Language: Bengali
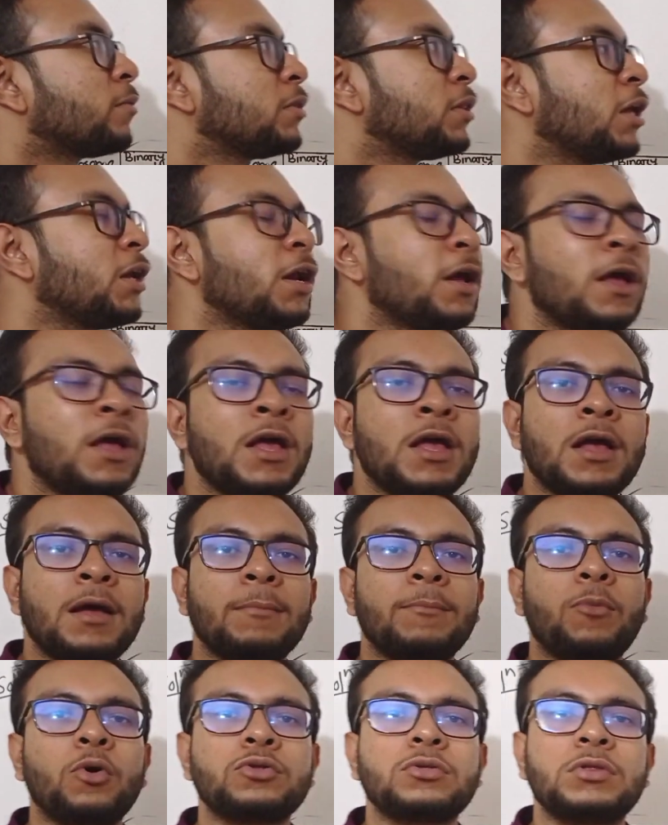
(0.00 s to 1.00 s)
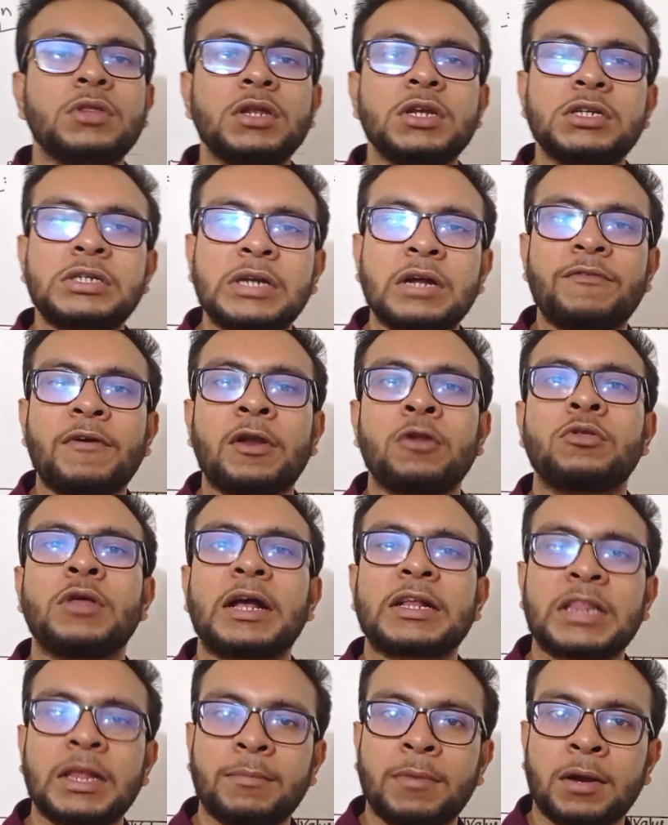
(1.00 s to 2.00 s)
হচ্ছে আমাদের বত্রিশটা ভ্যালু
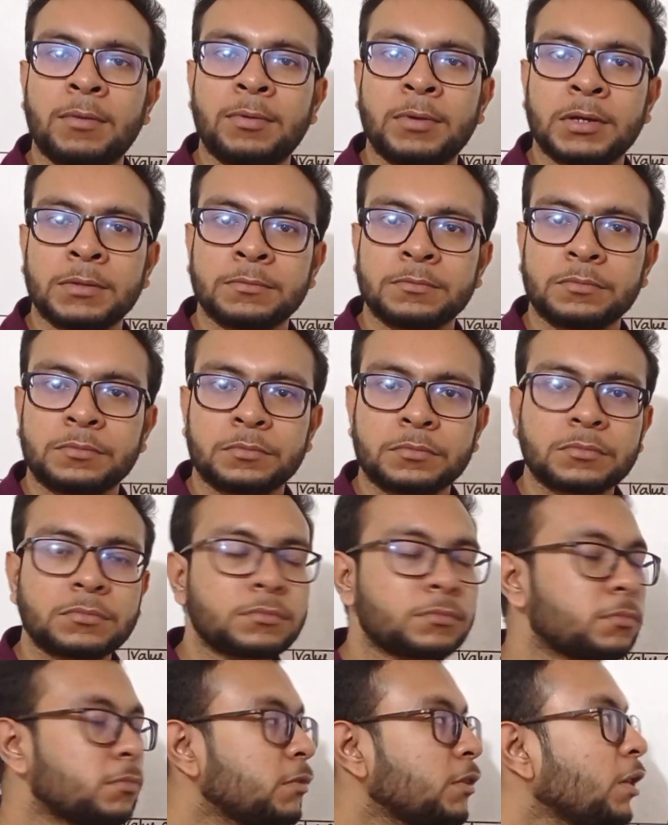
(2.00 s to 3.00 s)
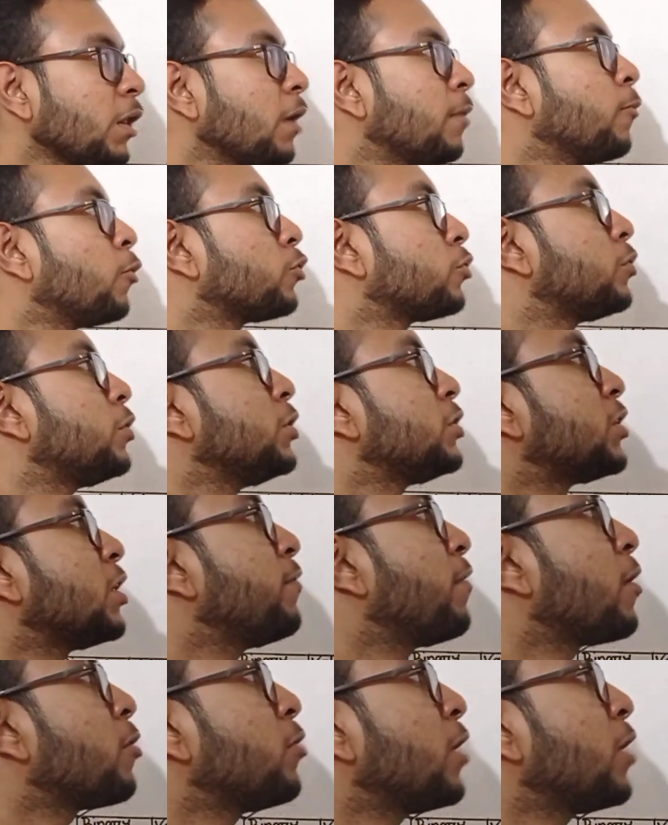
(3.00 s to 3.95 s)
থাকতে পারবে বত্রিশটা